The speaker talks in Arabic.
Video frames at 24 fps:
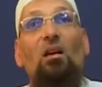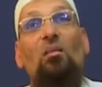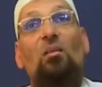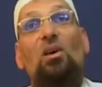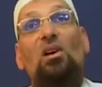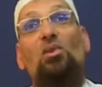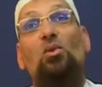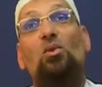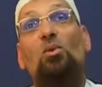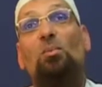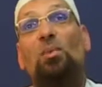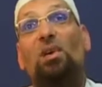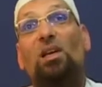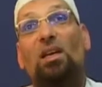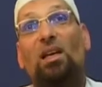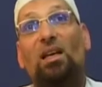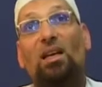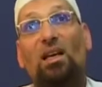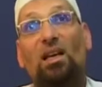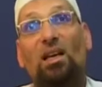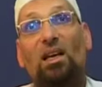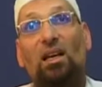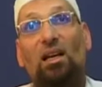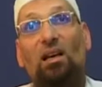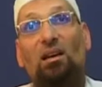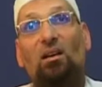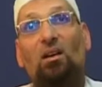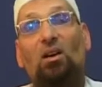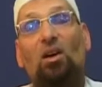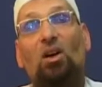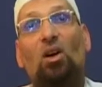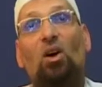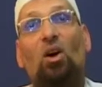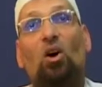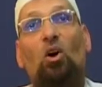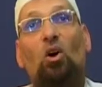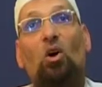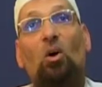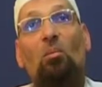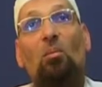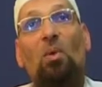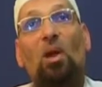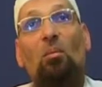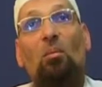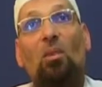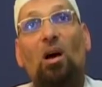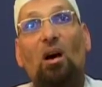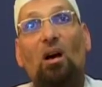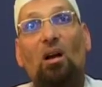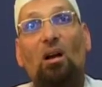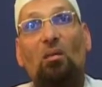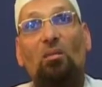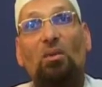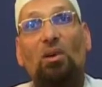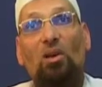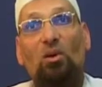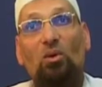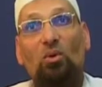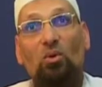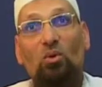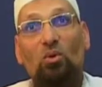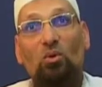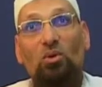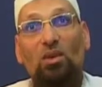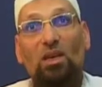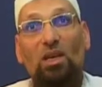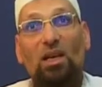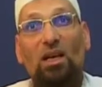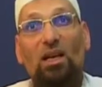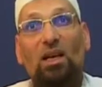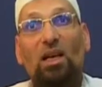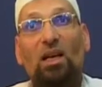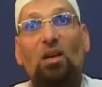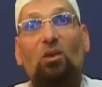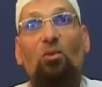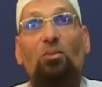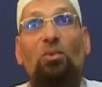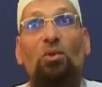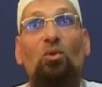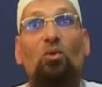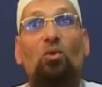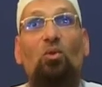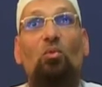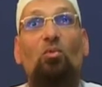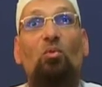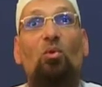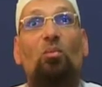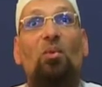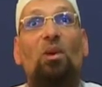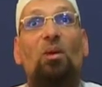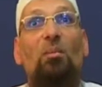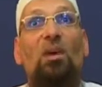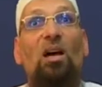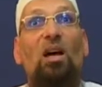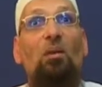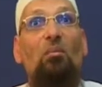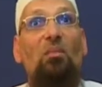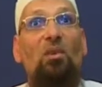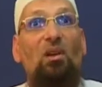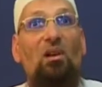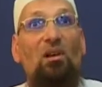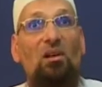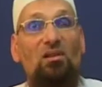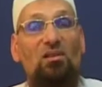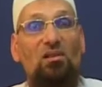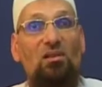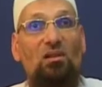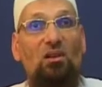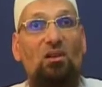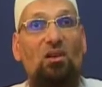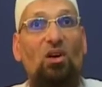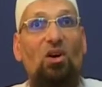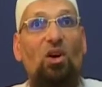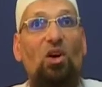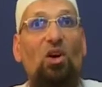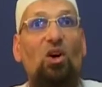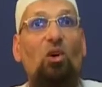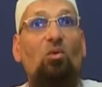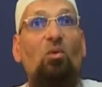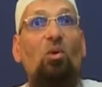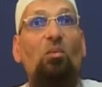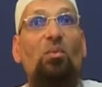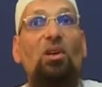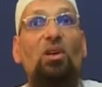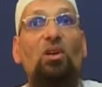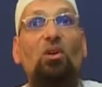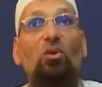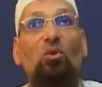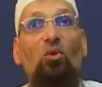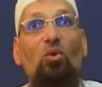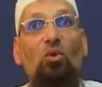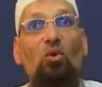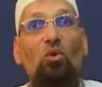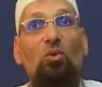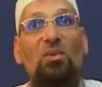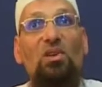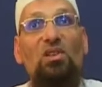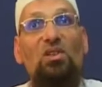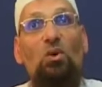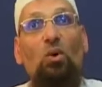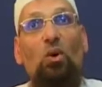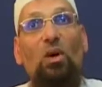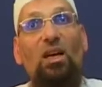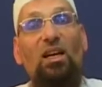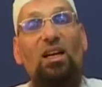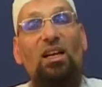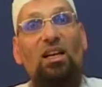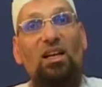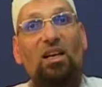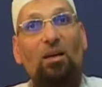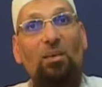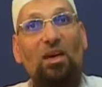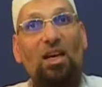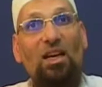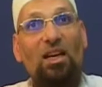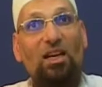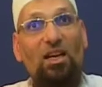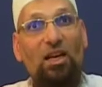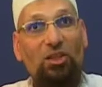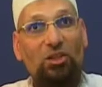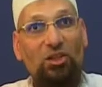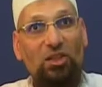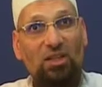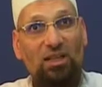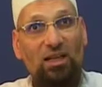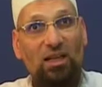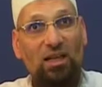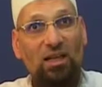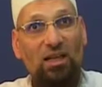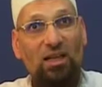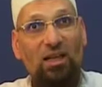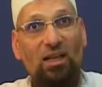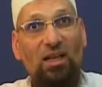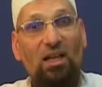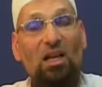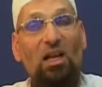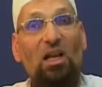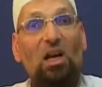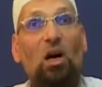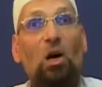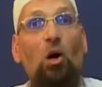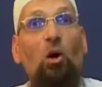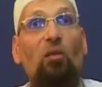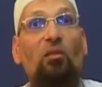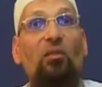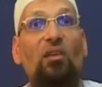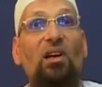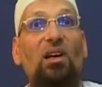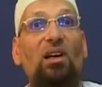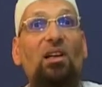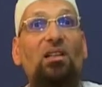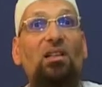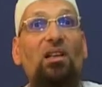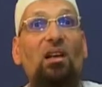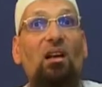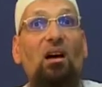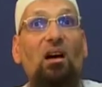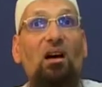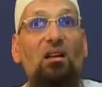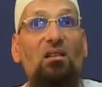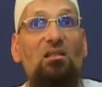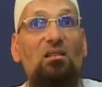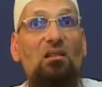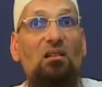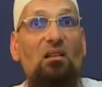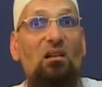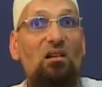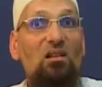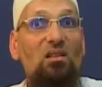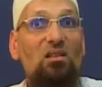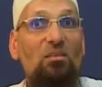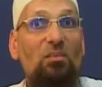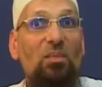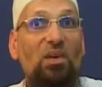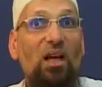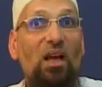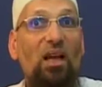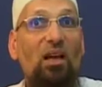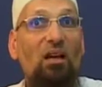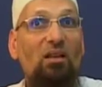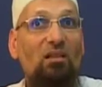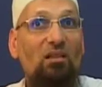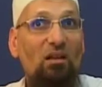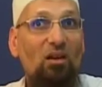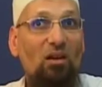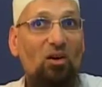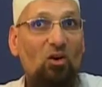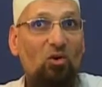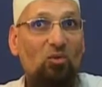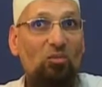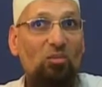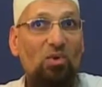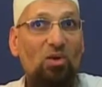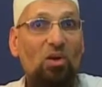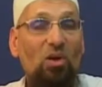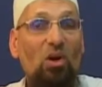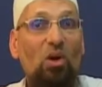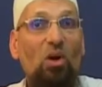المقصود بالجن هنا هم المهرة من الجنود اللي كانوا بيقوموا بالمهام الخاصة ممكن يكونوا من سكان الجبال الأشداء أو فرقة الحرس الخاص من علية القوم